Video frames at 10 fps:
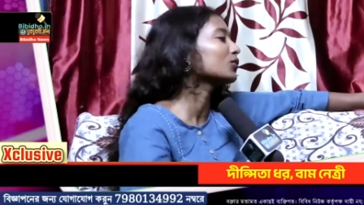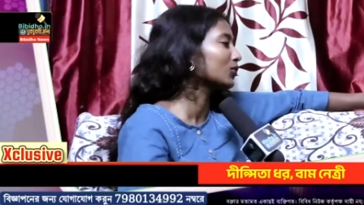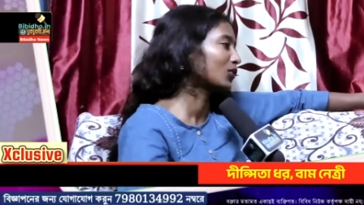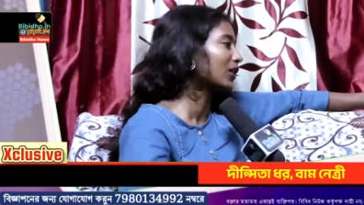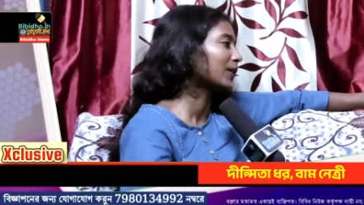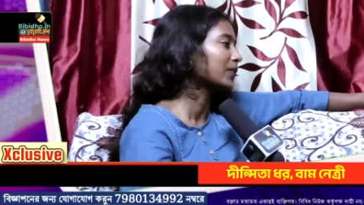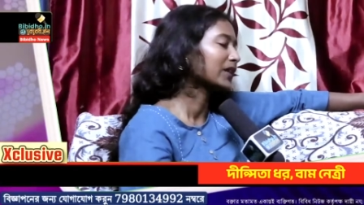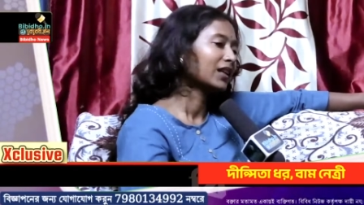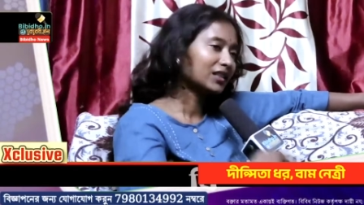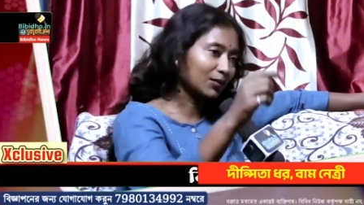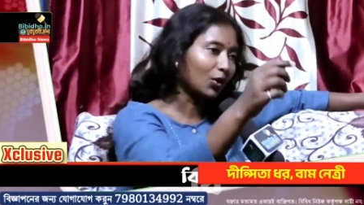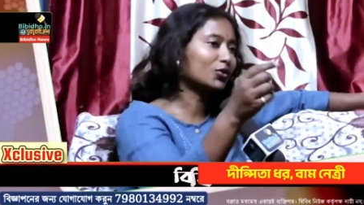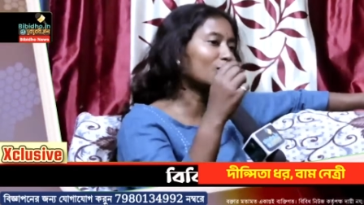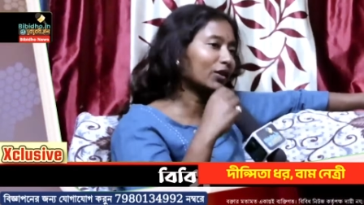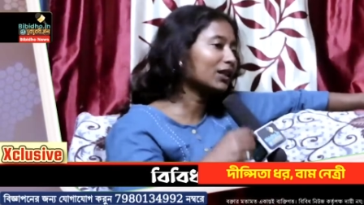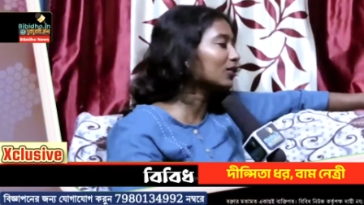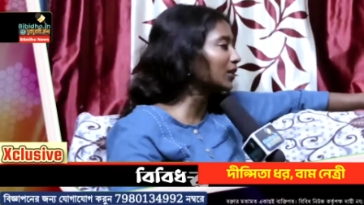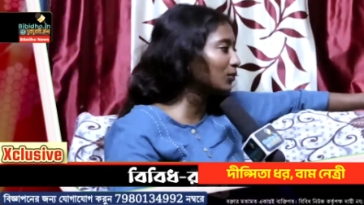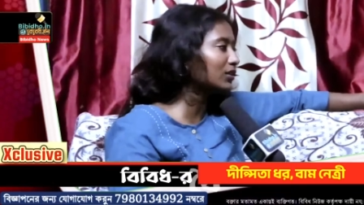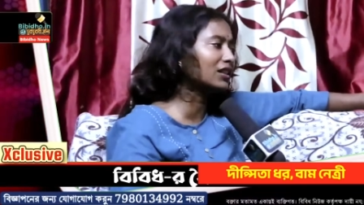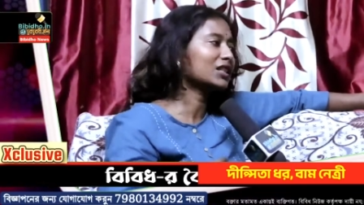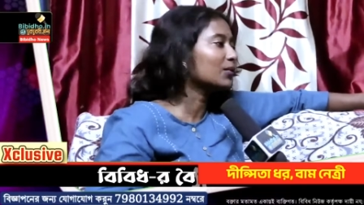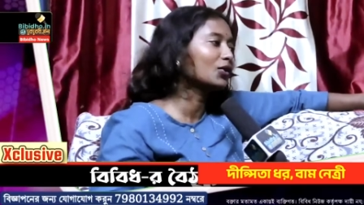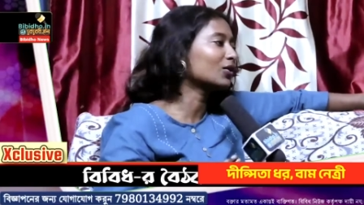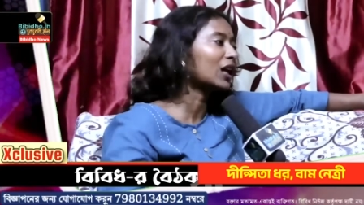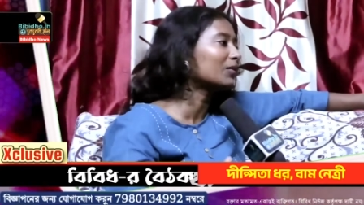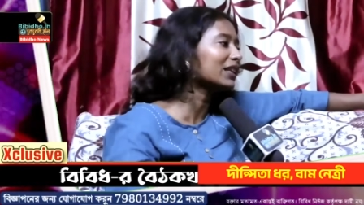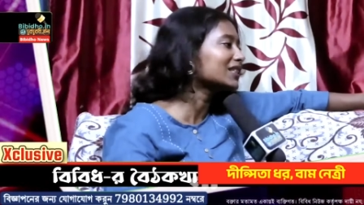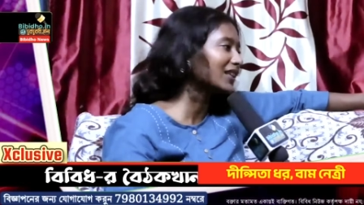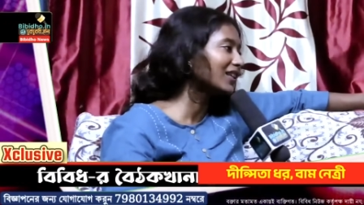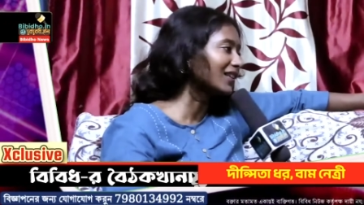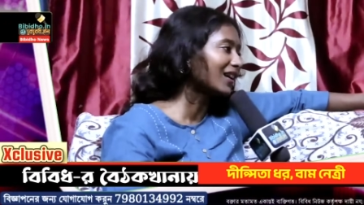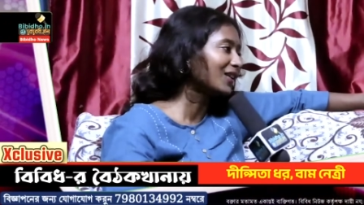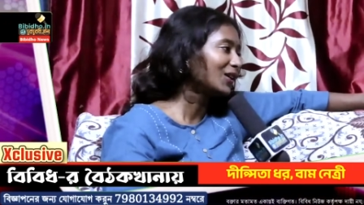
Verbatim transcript: তত্ত্ব নয় যে ভদ্রলোক এই কথা বলছেন সেই ভদ্রলোক আমাকে চেনেন না